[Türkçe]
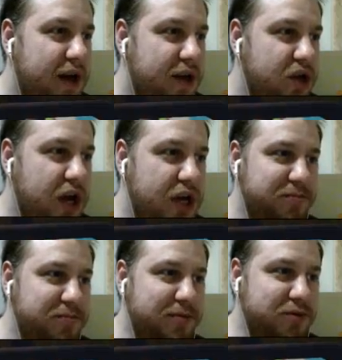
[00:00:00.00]
Dün
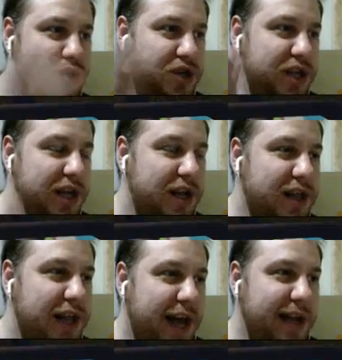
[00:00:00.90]
akşam bir buçuk
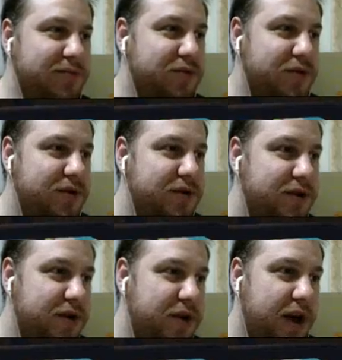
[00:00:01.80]
sularında geldi bu
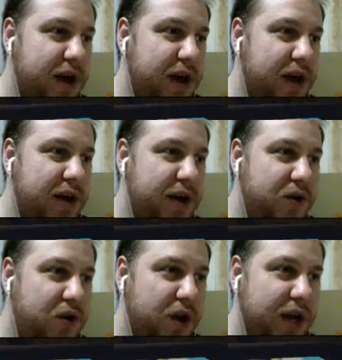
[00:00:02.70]
ee,
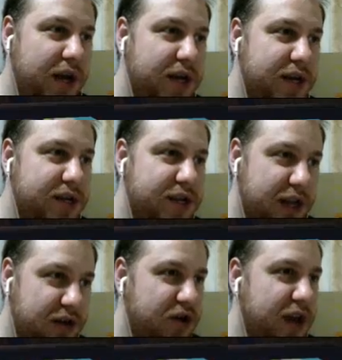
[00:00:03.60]
olay.
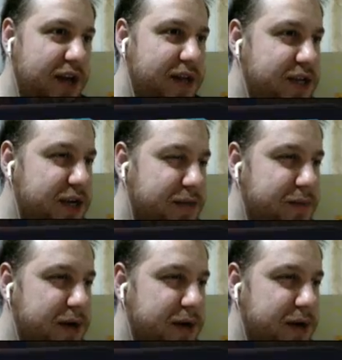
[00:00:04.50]
Salı günü yayınlayacağım.